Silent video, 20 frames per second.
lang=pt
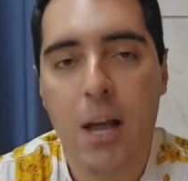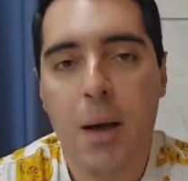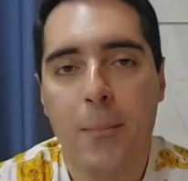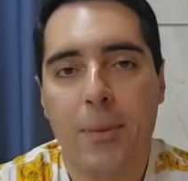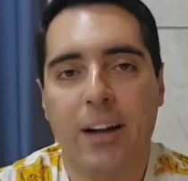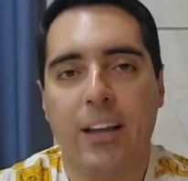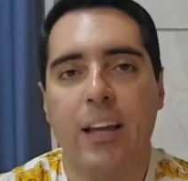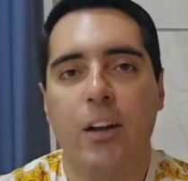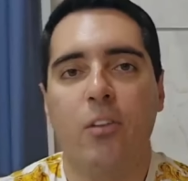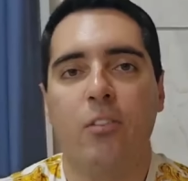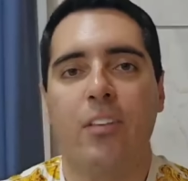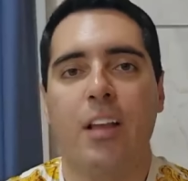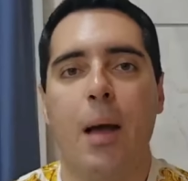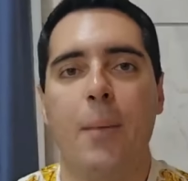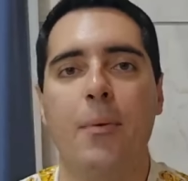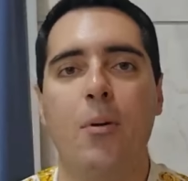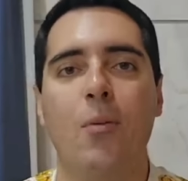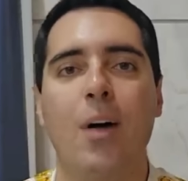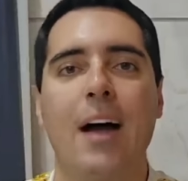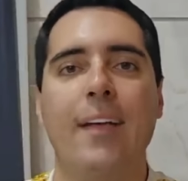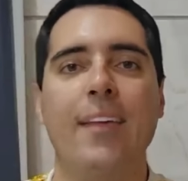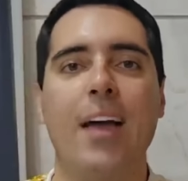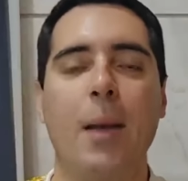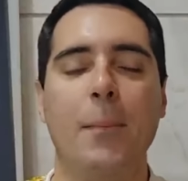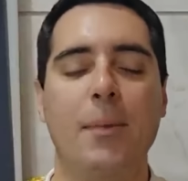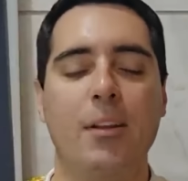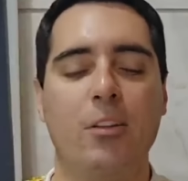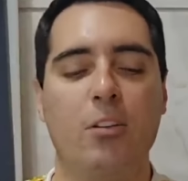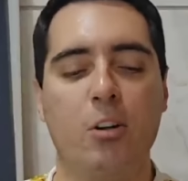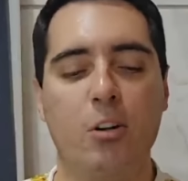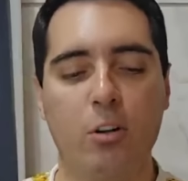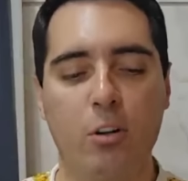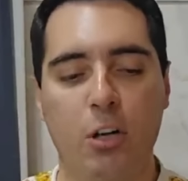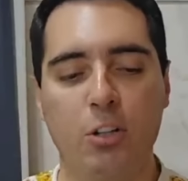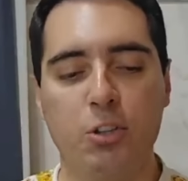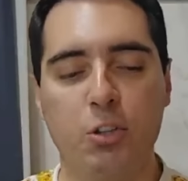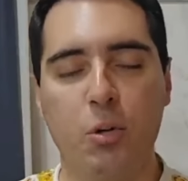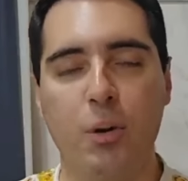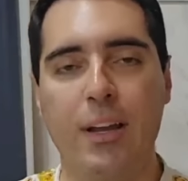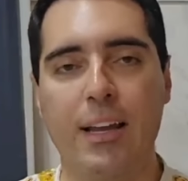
Para quem não sabe, é um radar meteorológico,